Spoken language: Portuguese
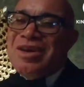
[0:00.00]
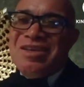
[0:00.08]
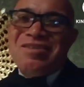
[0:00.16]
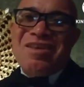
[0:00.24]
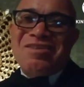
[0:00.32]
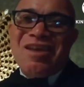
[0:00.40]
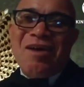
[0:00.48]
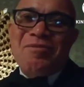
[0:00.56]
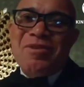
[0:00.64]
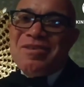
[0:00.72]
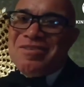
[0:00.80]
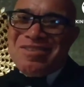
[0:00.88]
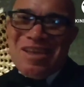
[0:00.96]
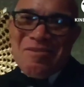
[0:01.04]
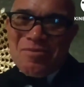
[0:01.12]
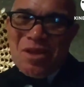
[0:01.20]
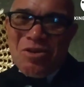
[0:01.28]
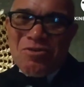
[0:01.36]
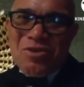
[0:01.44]
E você sabe, né? sempre
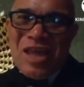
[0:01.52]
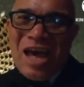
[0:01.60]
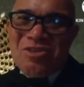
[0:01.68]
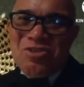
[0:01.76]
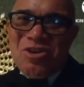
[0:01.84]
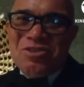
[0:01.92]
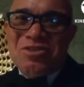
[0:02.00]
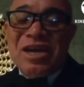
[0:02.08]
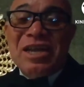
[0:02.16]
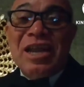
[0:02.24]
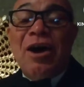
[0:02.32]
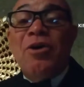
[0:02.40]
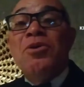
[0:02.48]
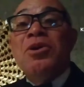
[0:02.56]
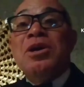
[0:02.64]
tem novidade no nosso canal,